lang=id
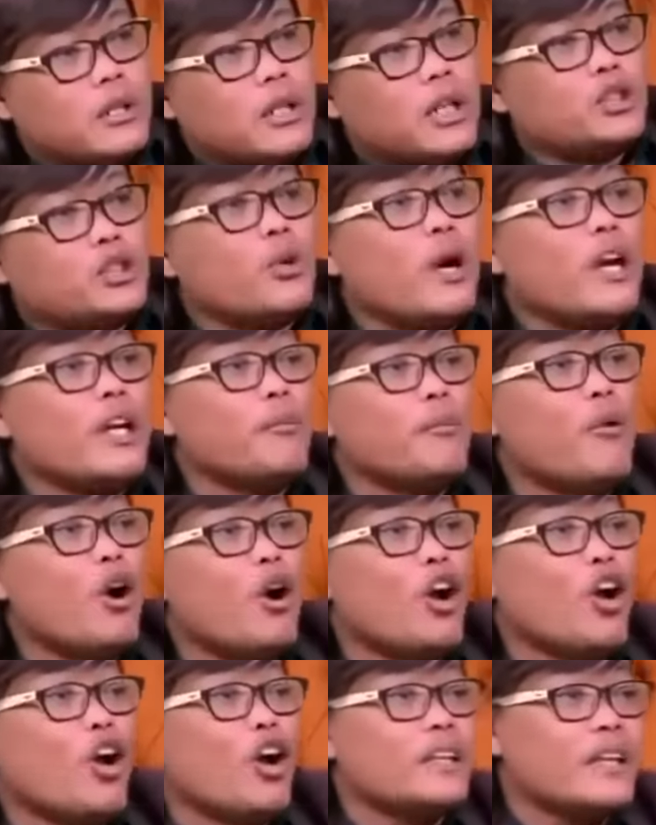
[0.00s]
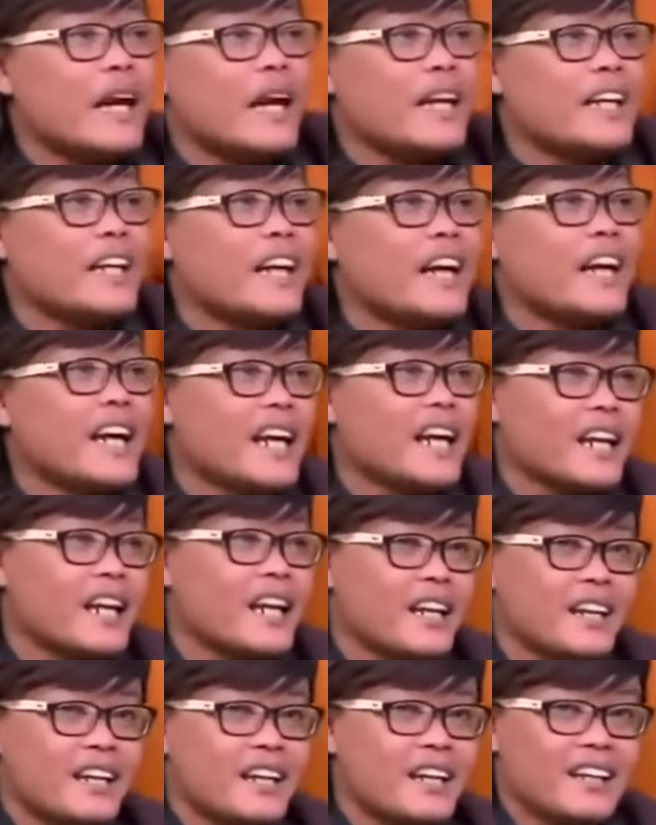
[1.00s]
melarangnya karena permintaan
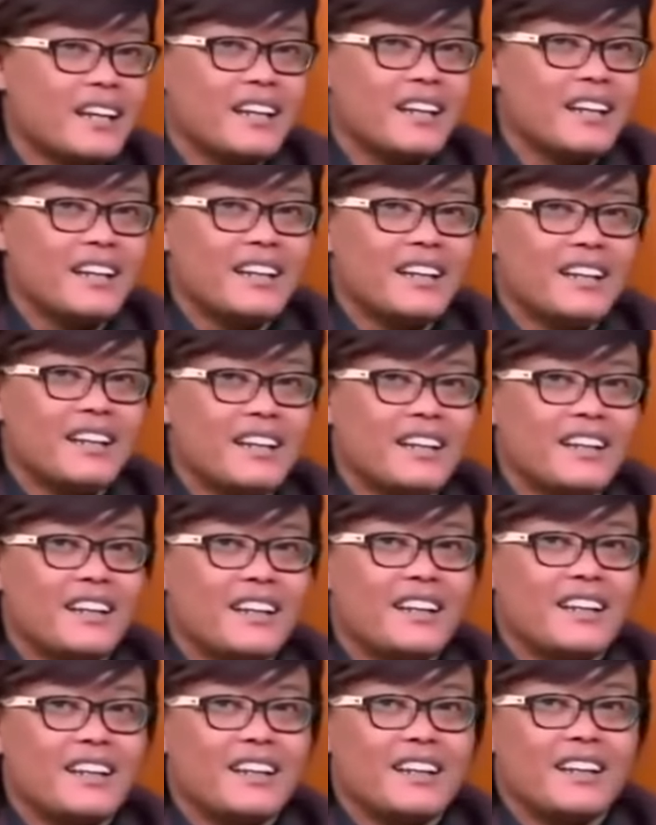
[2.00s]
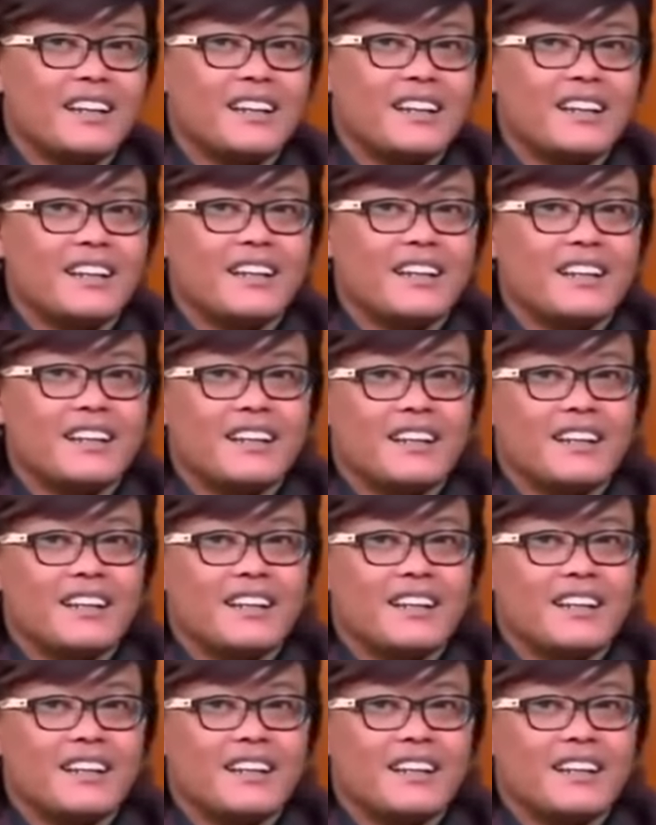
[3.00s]
ayah Putri Delina sendiri.